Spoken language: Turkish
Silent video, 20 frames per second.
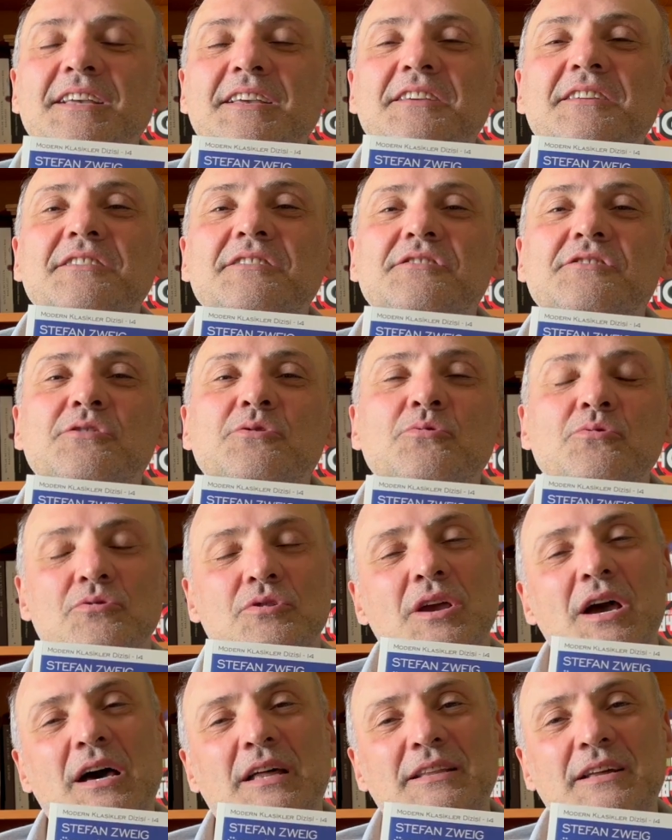iç
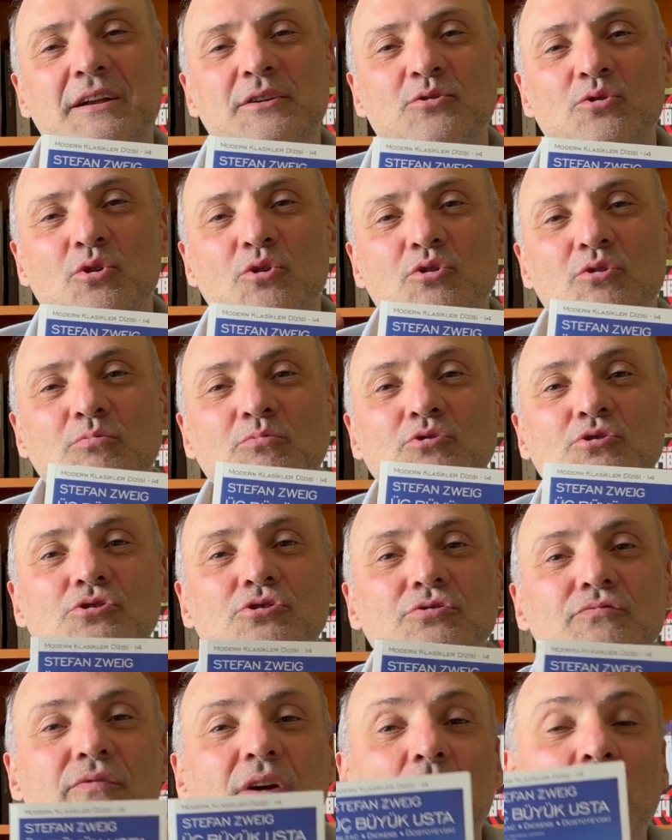dünyalarını
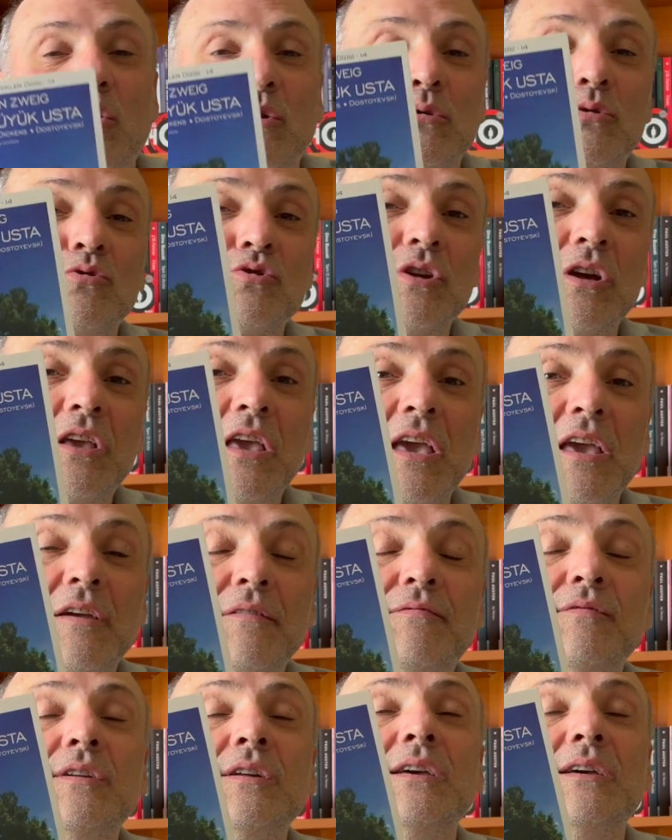okumuş ve oldukça
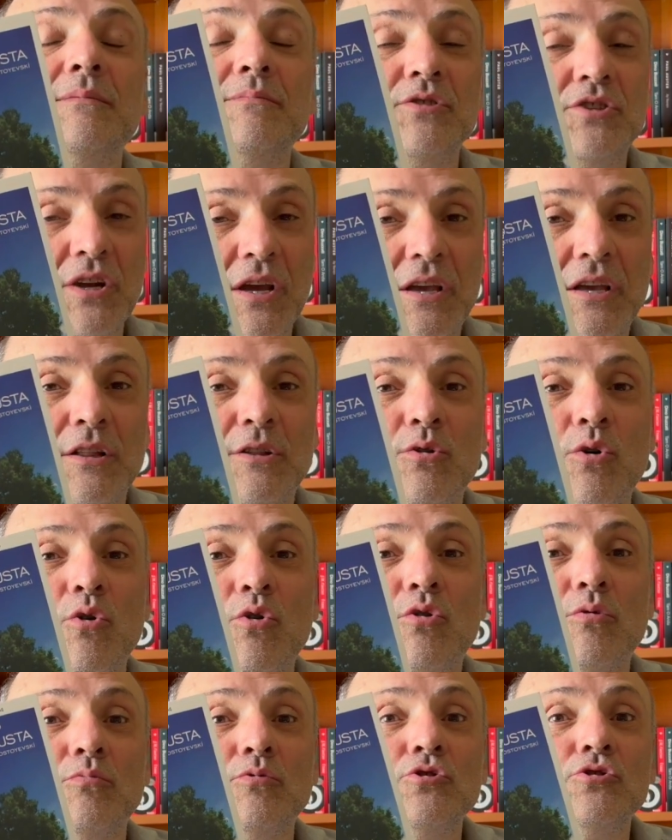keyifli bir şekilde
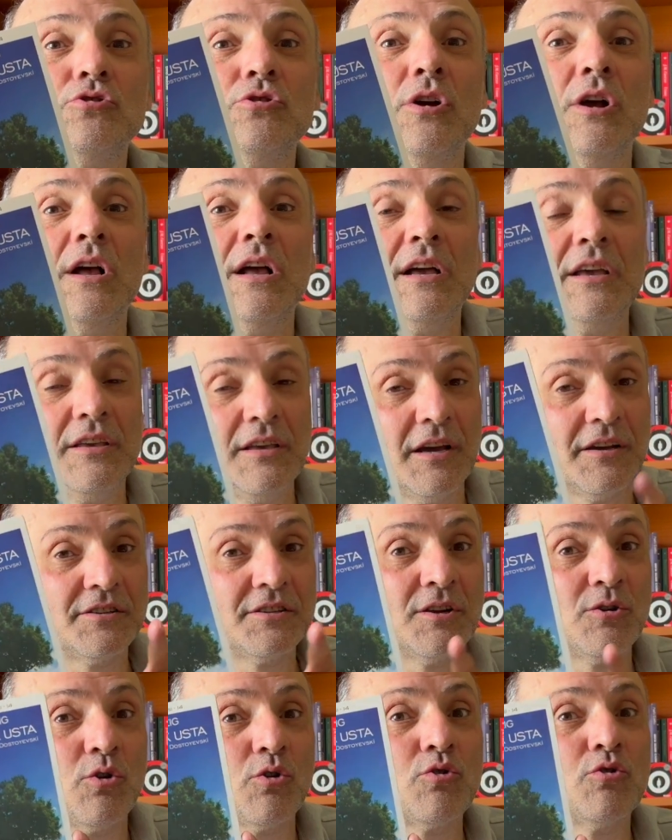okumuş.
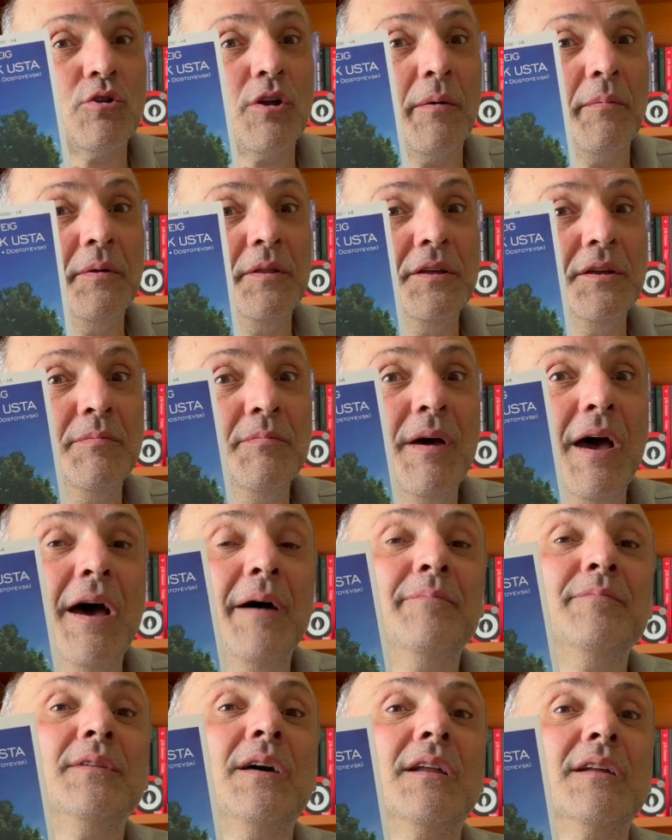Yazın okunabilir mi
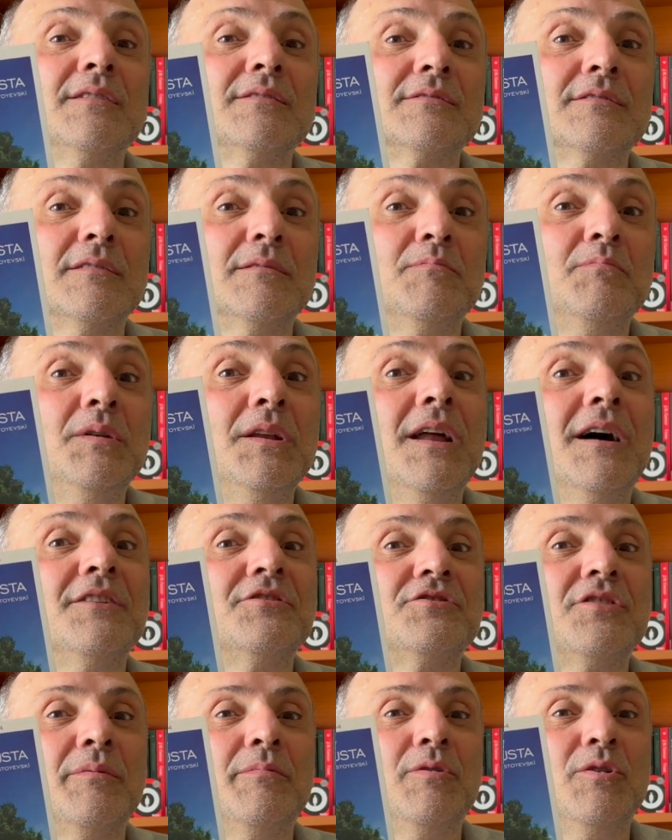hem de nasıl?
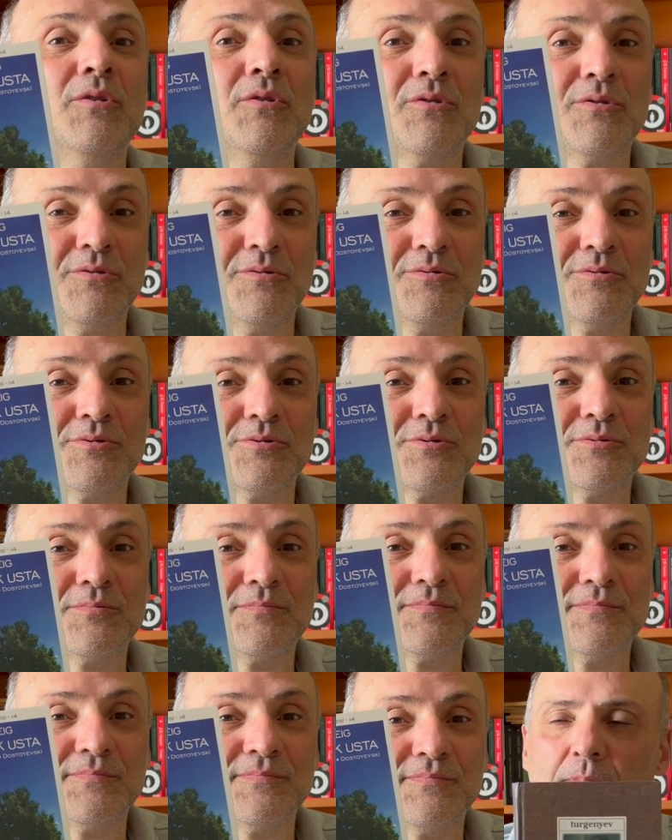Plajda bile okunur.
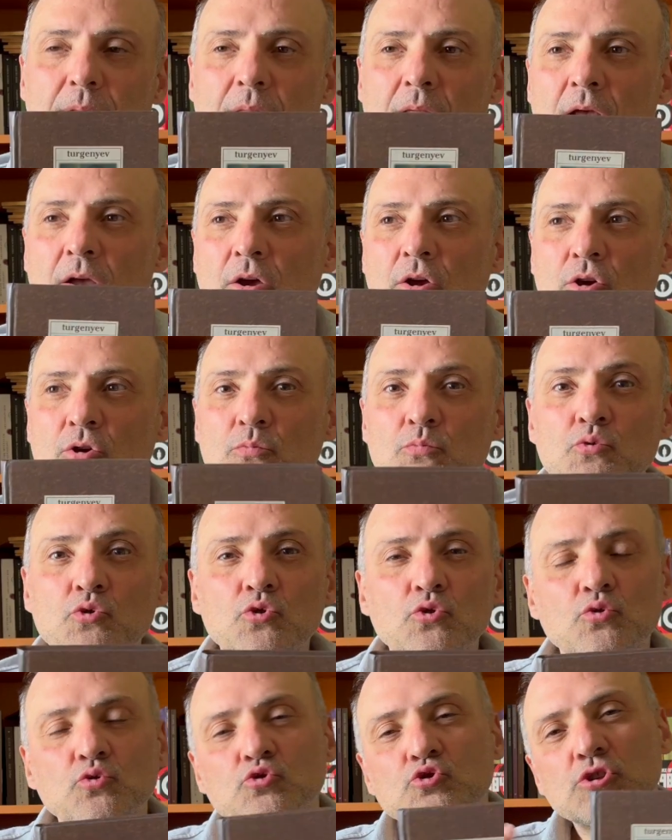
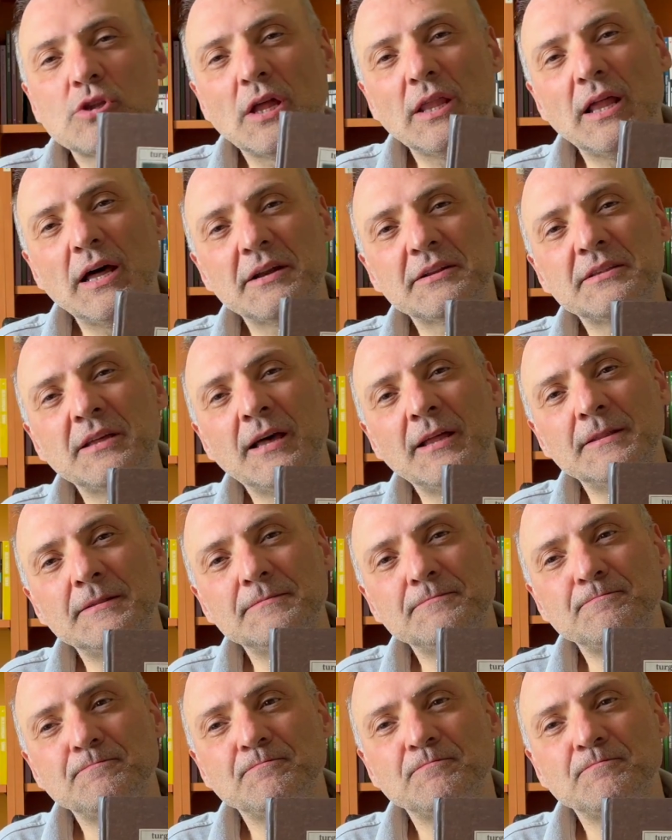Büyük ustalardan